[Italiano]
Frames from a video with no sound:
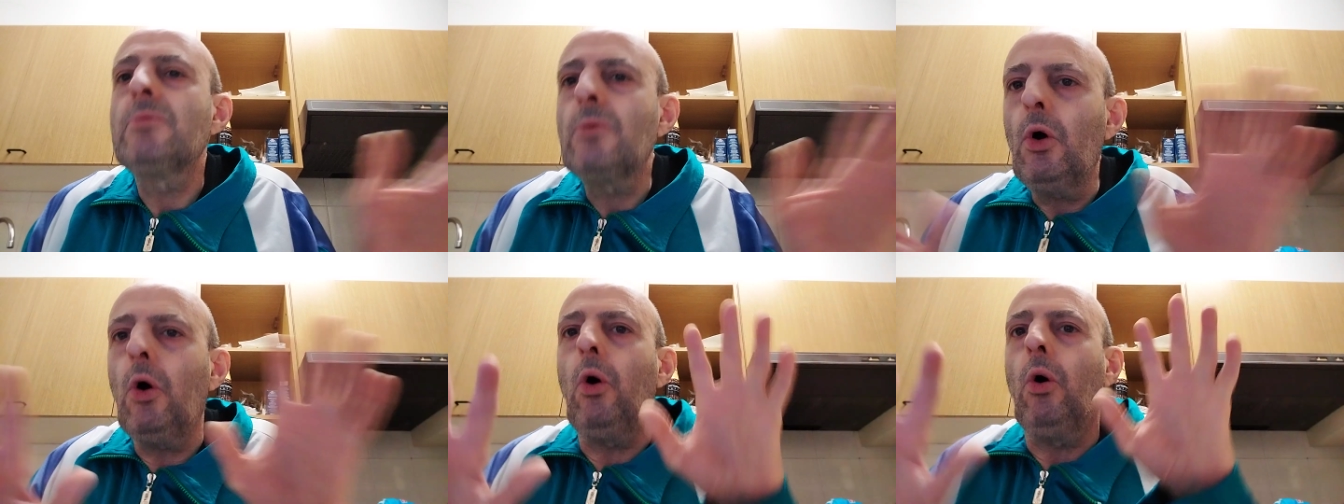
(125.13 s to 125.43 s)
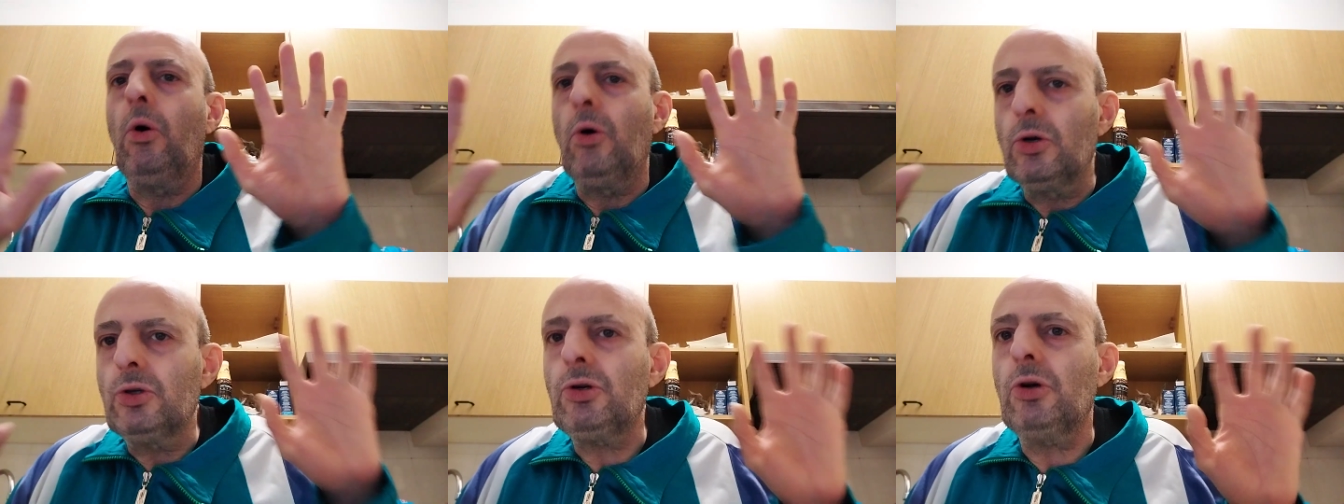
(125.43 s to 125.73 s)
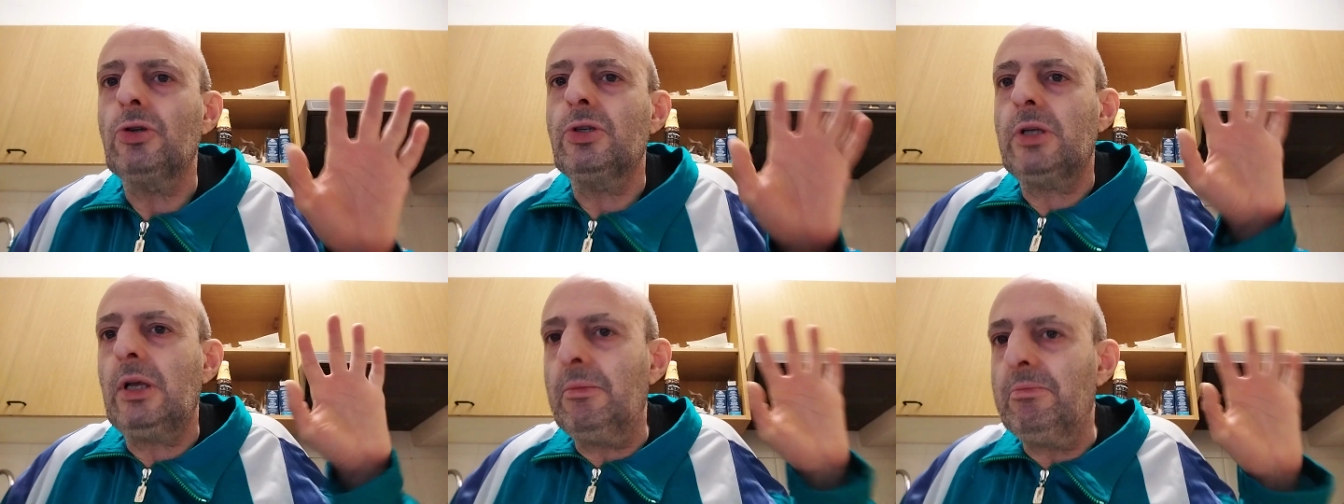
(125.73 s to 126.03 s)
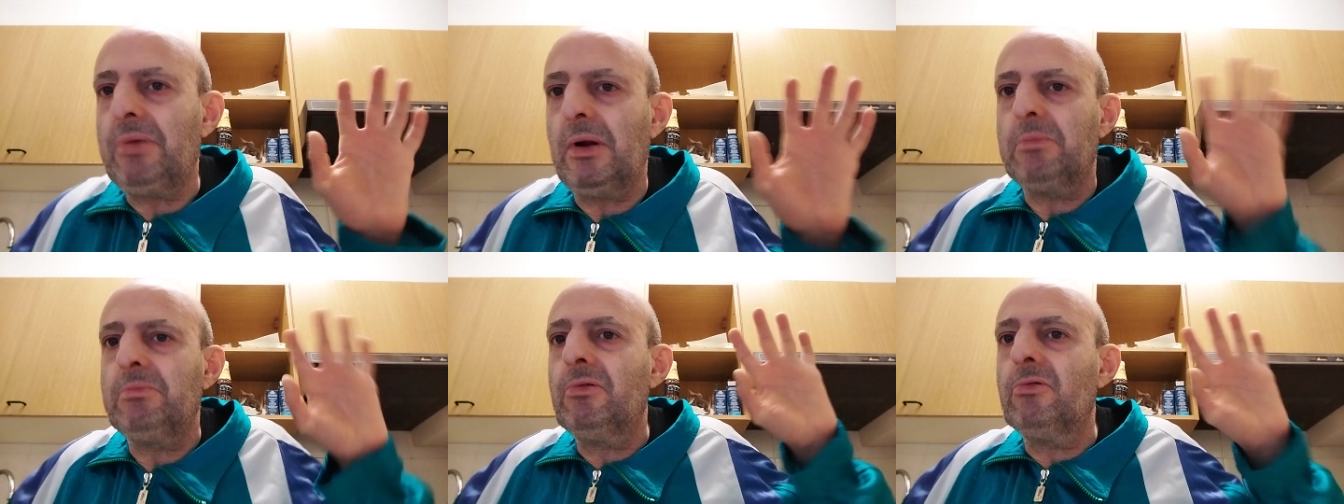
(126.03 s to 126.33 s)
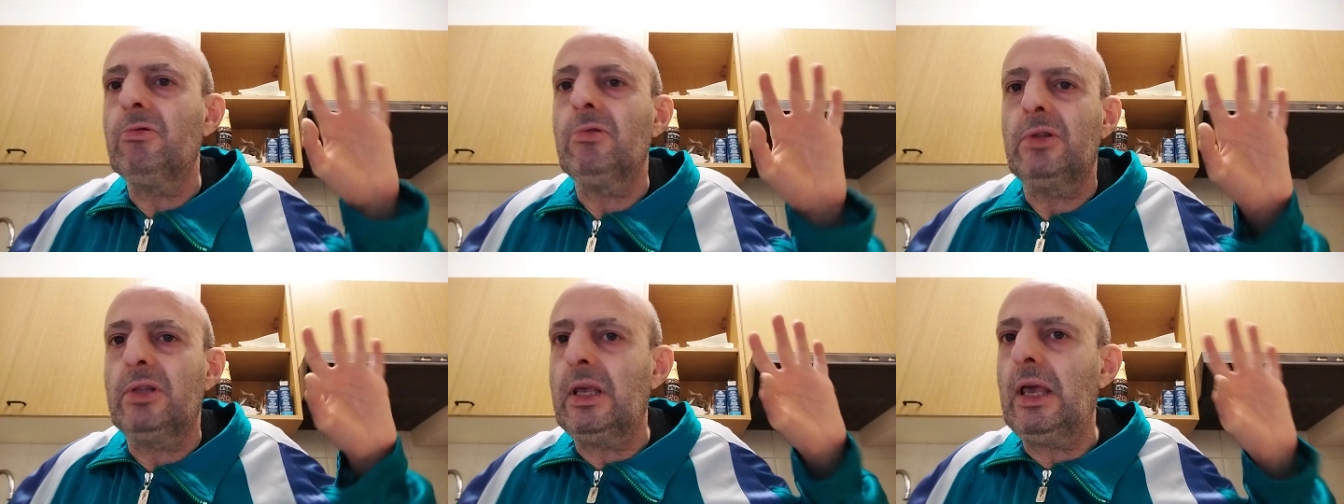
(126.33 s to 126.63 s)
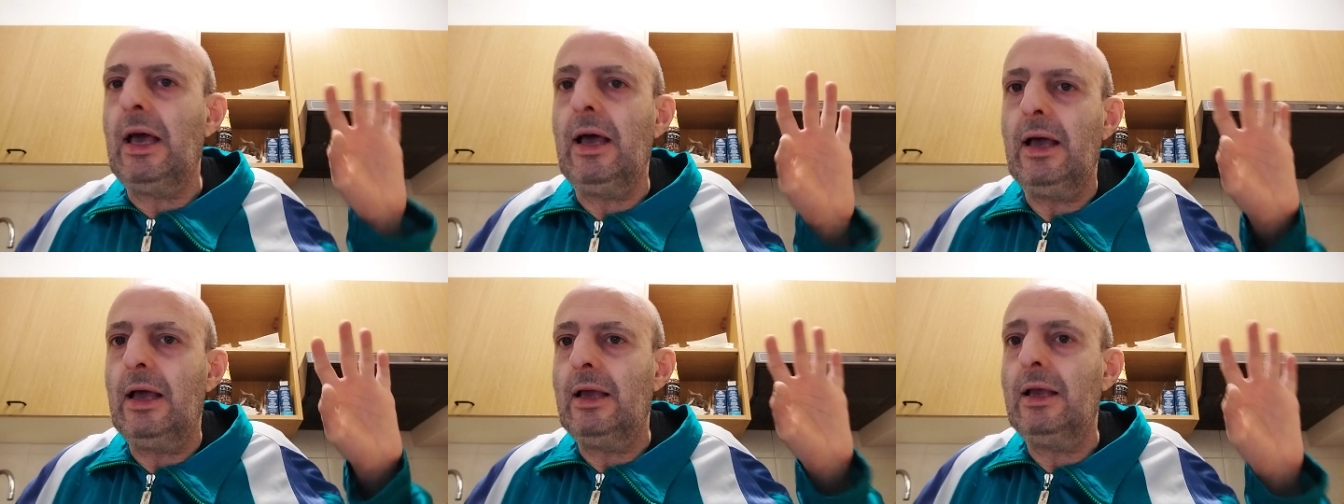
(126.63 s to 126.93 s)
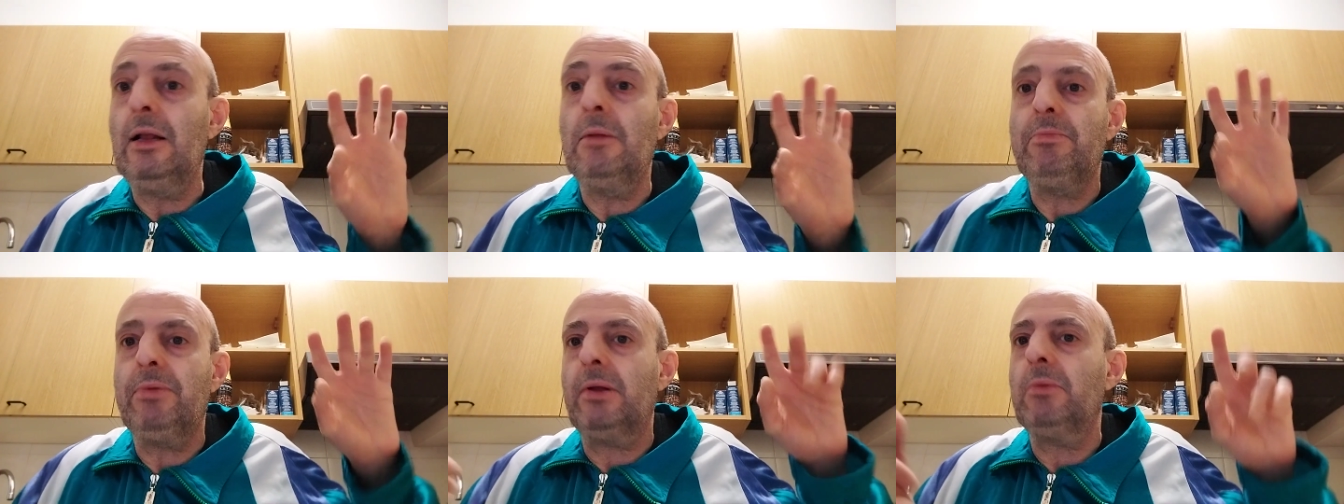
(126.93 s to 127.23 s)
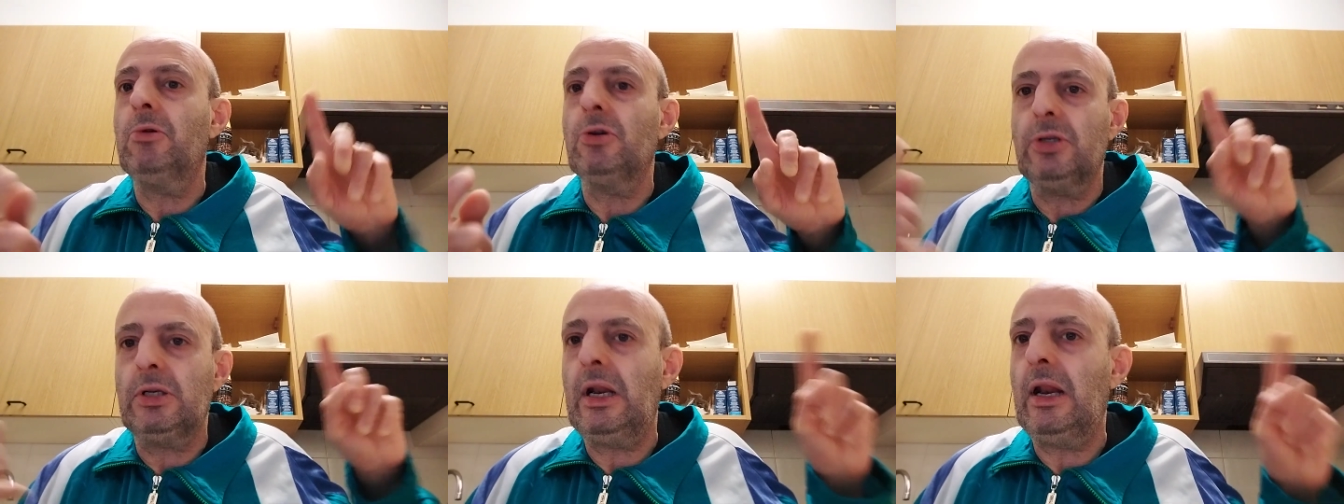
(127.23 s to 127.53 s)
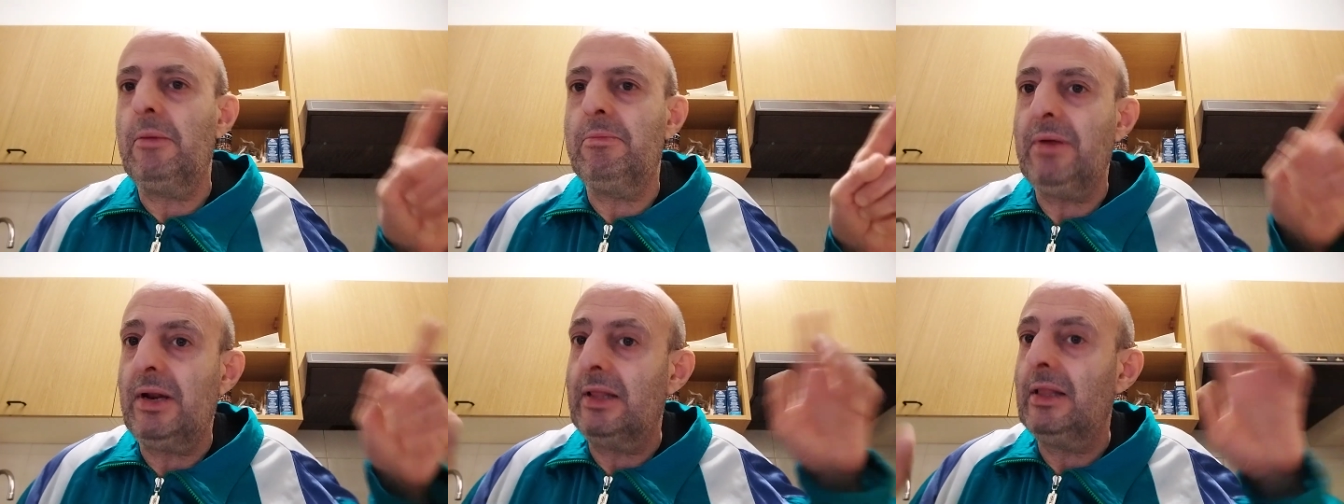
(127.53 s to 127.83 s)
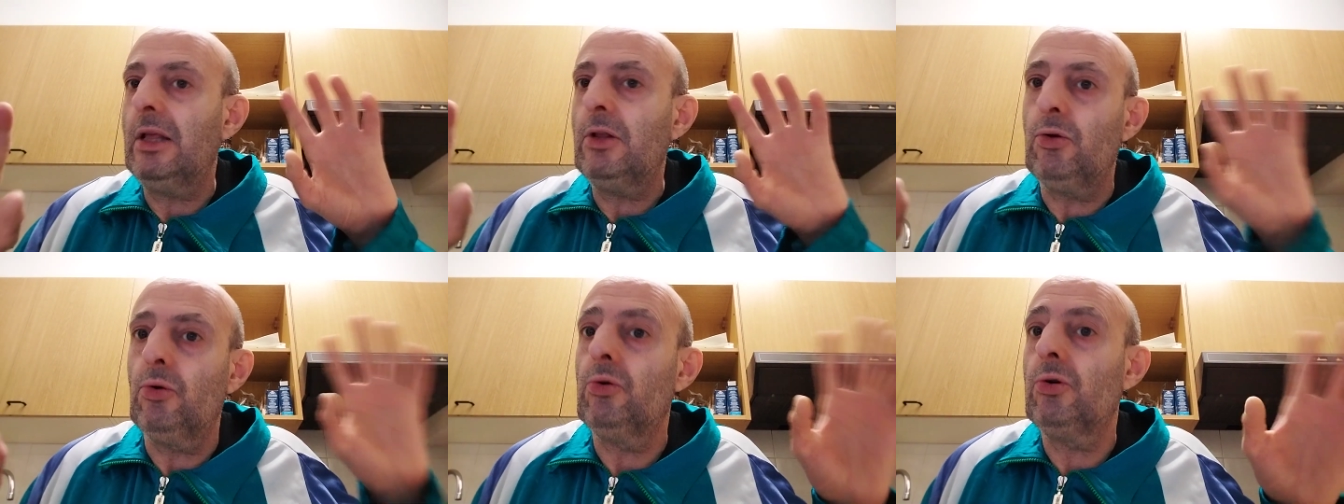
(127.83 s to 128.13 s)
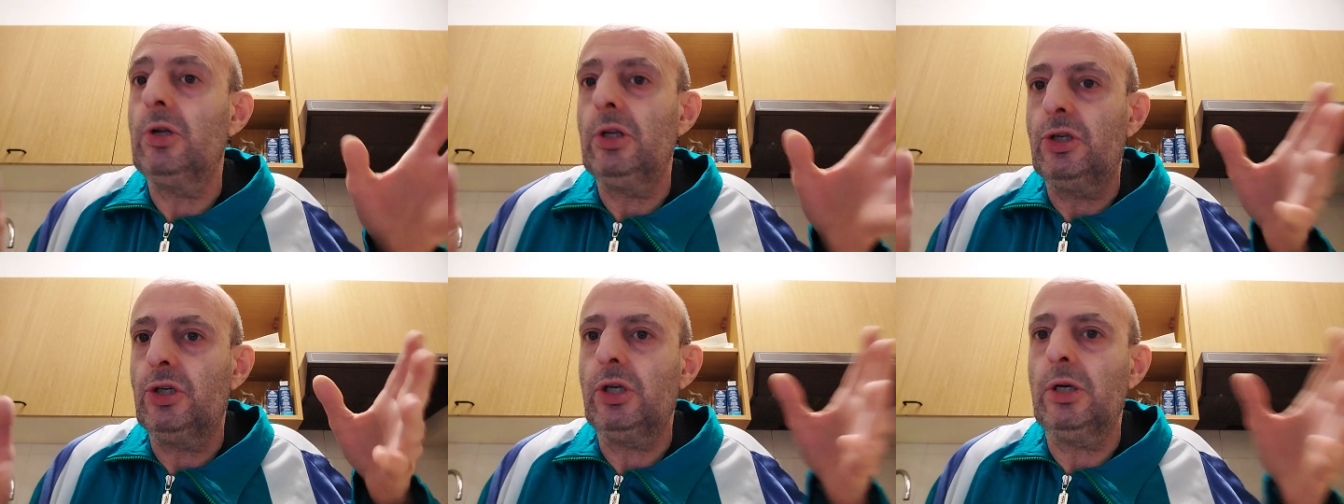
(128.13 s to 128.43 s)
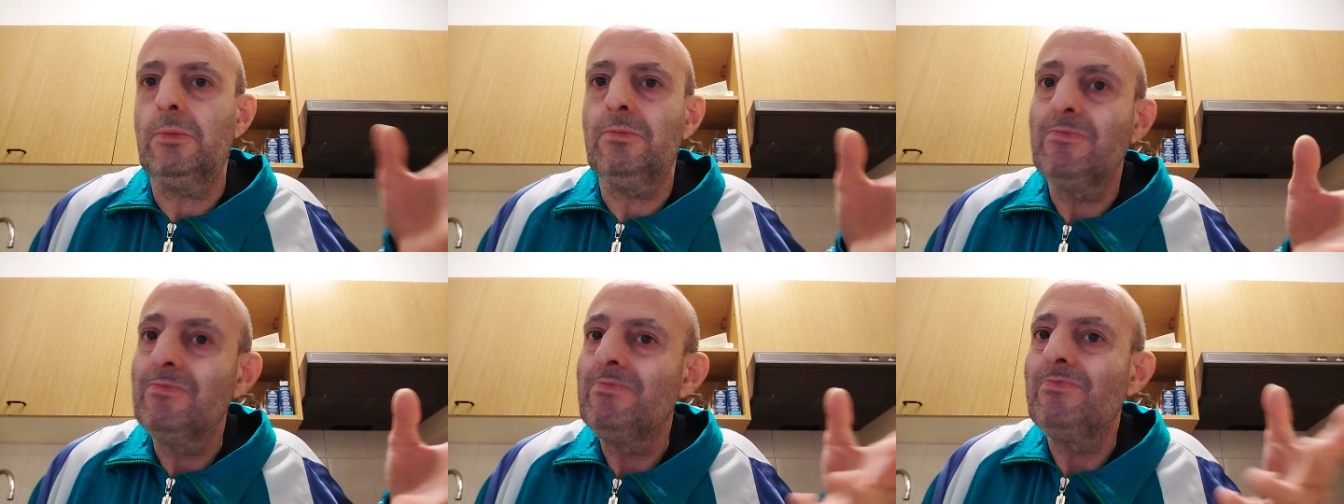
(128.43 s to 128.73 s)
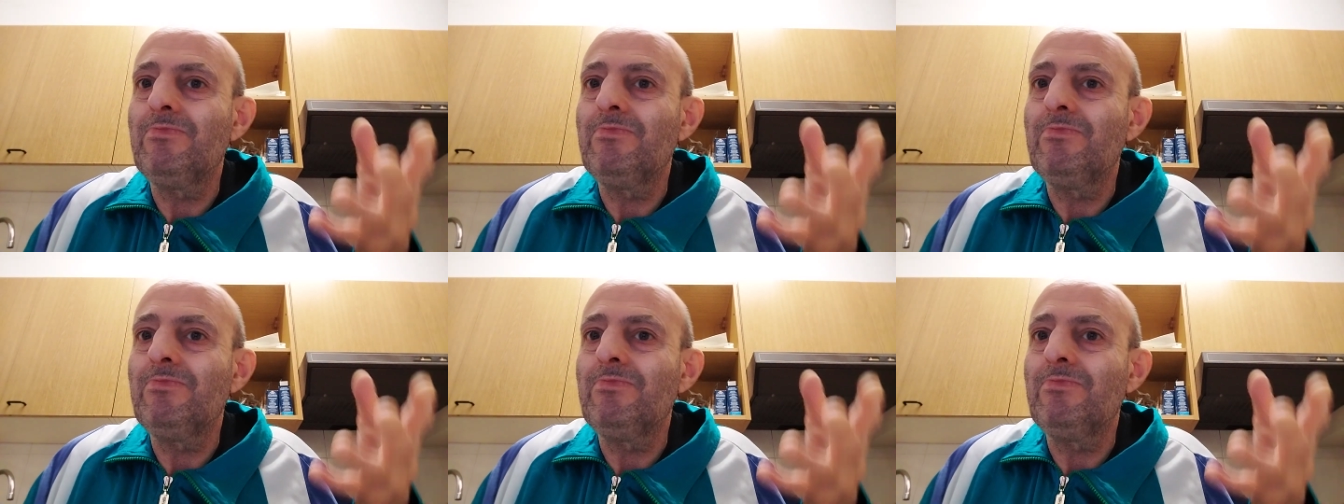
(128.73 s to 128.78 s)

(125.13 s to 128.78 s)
oh, sono sempre punti, eh? il primo se ne prende 12